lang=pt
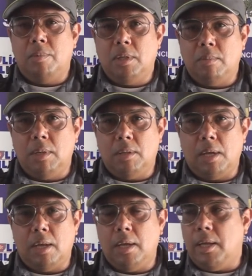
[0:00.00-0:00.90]
da Polícia
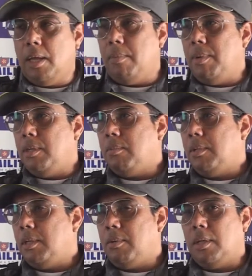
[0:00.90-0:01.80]
Militar é, é a
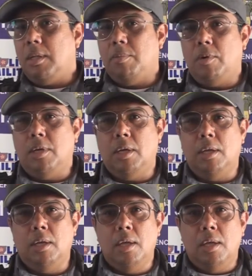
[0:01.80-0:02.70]
mesma, né? Até
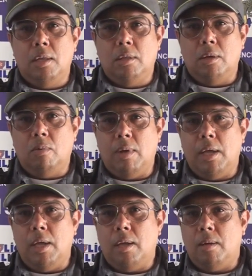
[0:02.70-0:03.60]
porque não
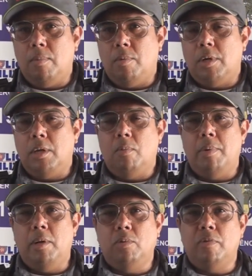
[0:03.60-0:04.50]
é porque é um
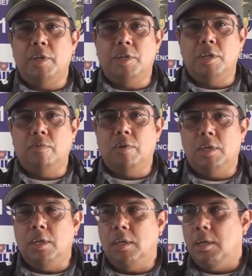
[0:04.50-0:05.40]
período festivo
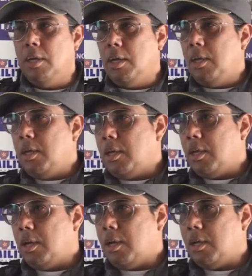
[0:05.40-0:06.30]
que
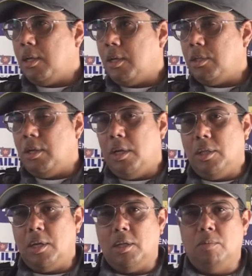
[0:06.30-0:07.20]
que, a, que as
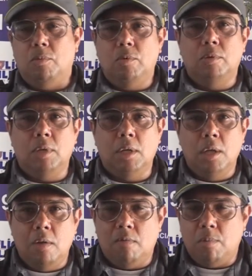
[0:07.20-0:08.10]
leis elas mudam, né?
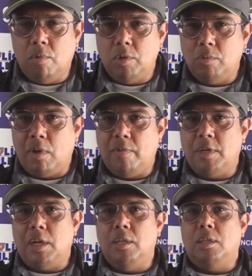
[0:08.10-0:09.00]
Vamos continuar
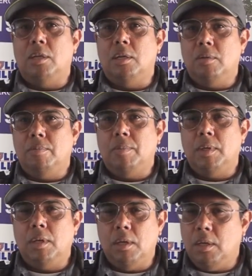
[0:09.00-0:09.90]
fiscalizando
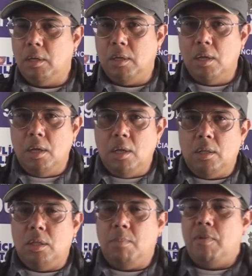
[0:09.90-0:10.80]
e
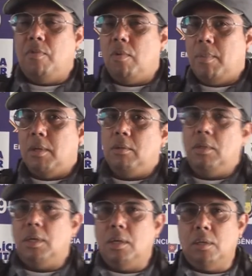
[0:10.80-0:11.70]
sempre
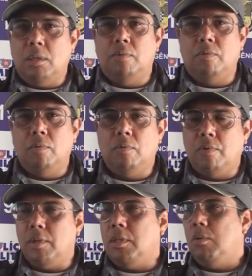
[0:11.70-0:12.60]
informando, né? Se for
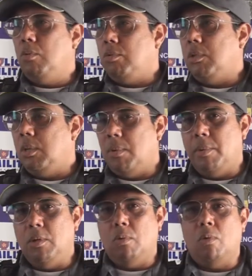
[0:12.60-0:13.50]
fazer uso de
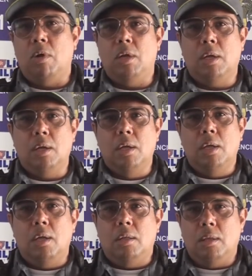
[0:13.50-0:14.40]
bebida alcoólica,
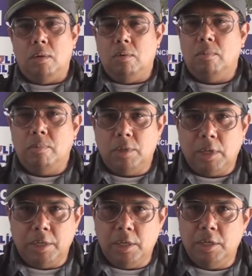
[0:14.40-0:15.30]
não
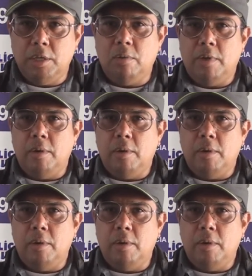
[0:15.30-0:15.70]
está dirigindo o